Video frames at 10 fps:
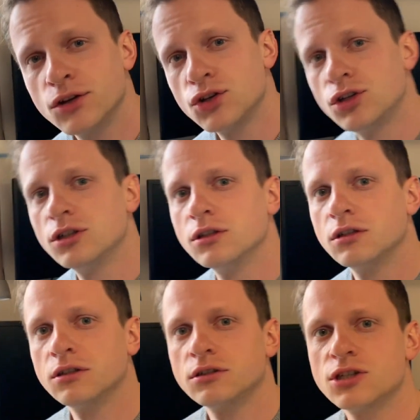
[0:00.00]

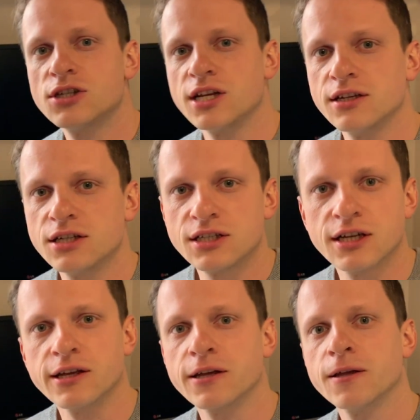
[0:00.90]
Czy
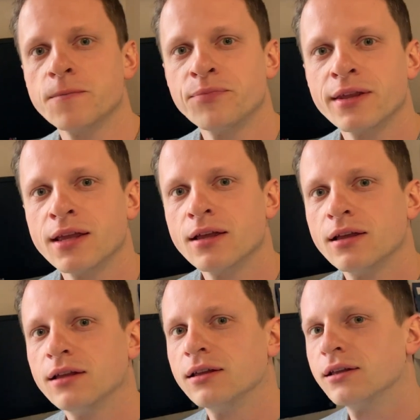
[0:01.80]
szczęście
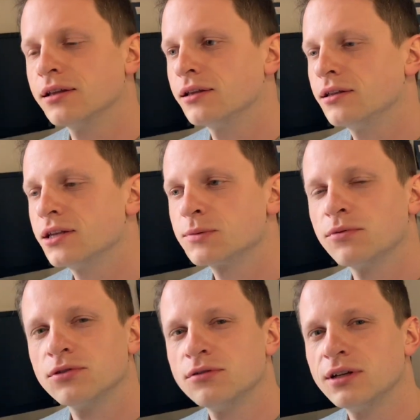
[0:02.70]
E, jest
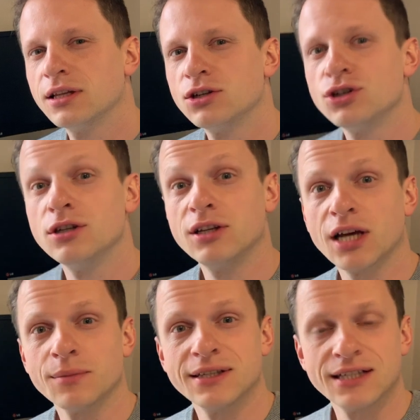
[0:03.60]
spowodowane
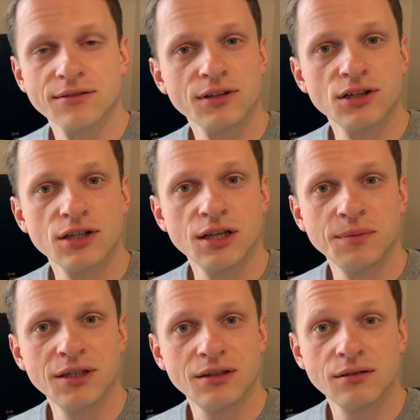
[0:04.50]
czynnikami
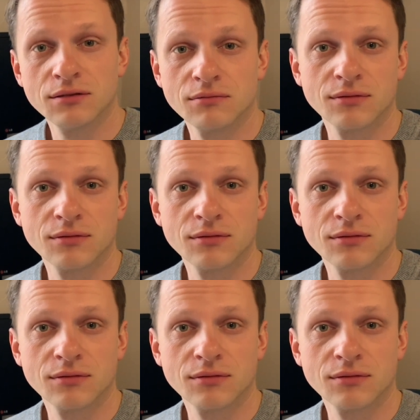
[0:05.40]
zewnętrznymi,